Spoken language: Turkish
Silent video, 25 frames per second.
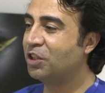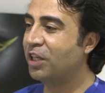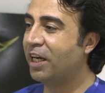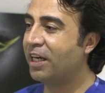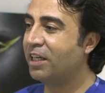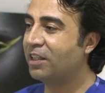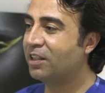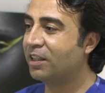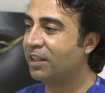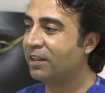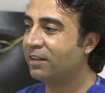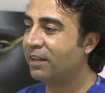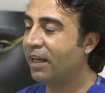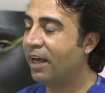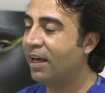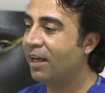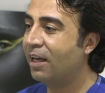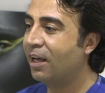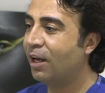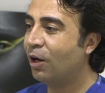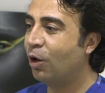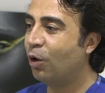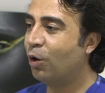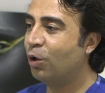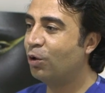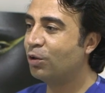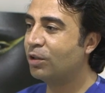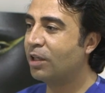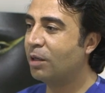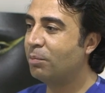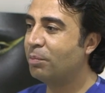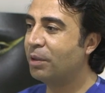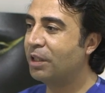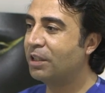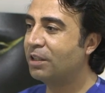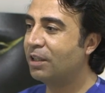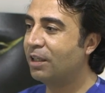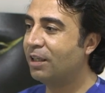şehrinde
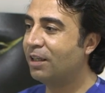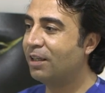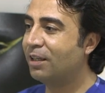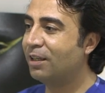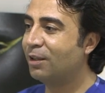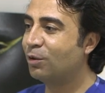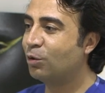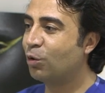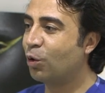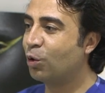orada bir e,